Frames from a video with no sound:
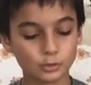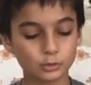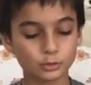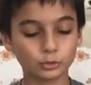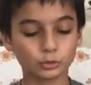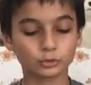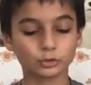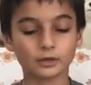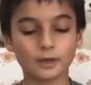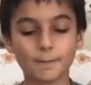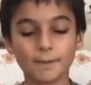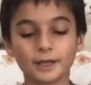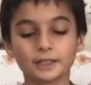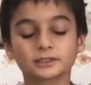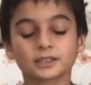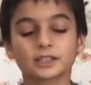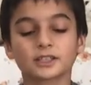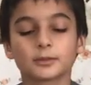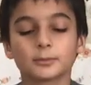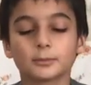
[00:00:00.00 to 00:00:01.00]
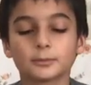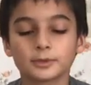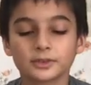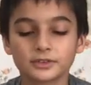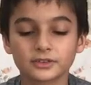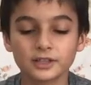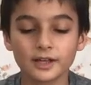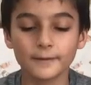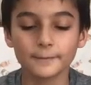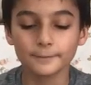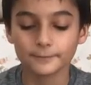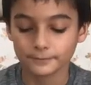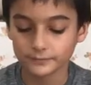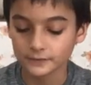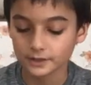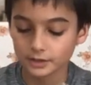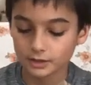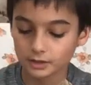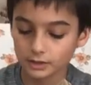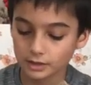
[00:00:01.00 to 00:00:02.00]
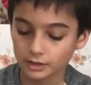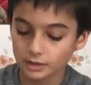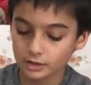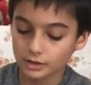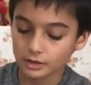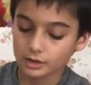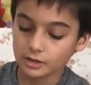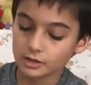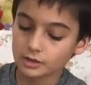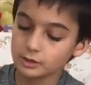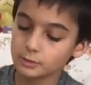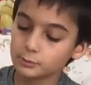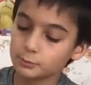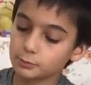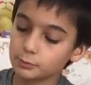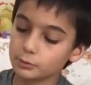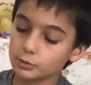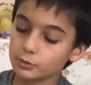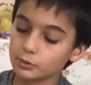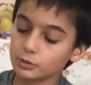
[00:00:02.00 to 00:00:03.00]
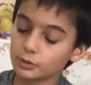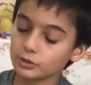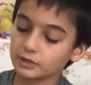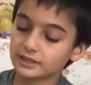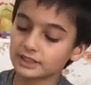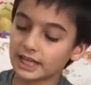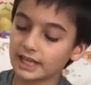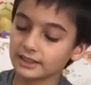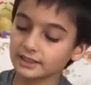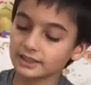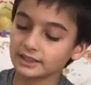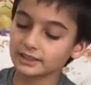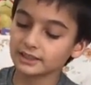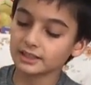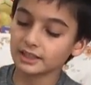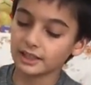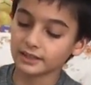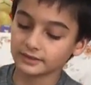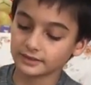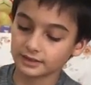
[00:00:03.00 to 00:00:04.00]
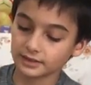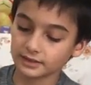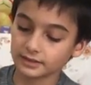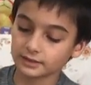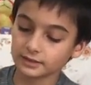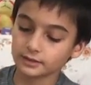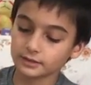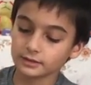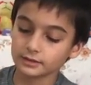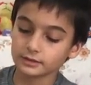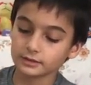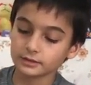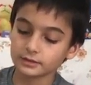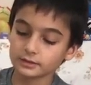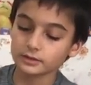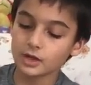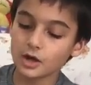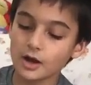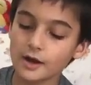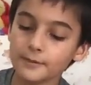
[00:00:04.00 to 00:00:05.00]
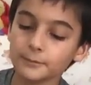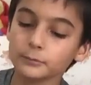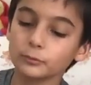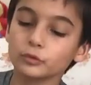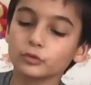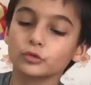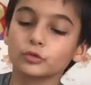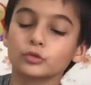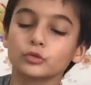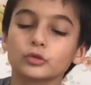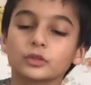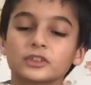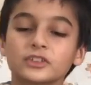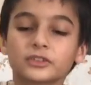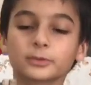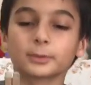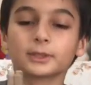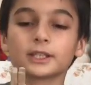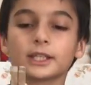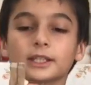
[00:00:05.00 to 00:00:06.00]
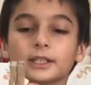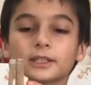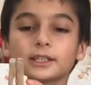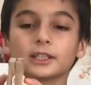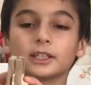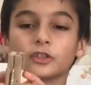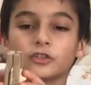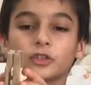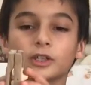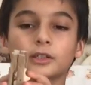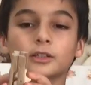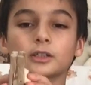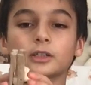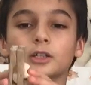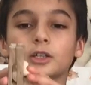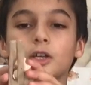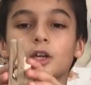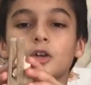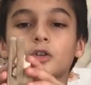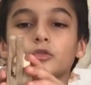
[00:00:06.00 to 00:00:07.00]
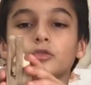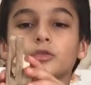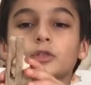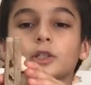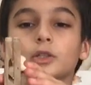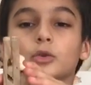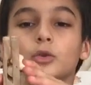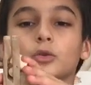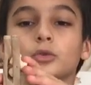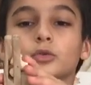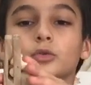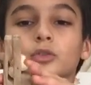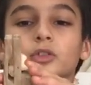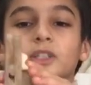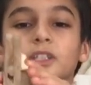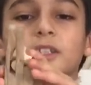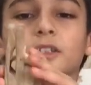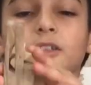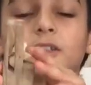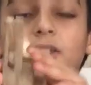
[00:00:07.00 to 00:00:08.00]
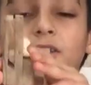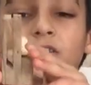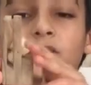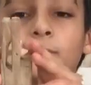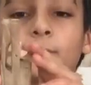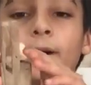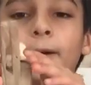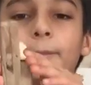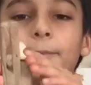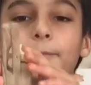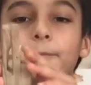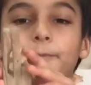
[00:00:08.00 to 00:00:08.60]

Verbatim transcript: Üst kapak takımımızda bu gergin lastik tam şu kısma denk gelecek. Şurada gördüğünüz gelinti kısmı.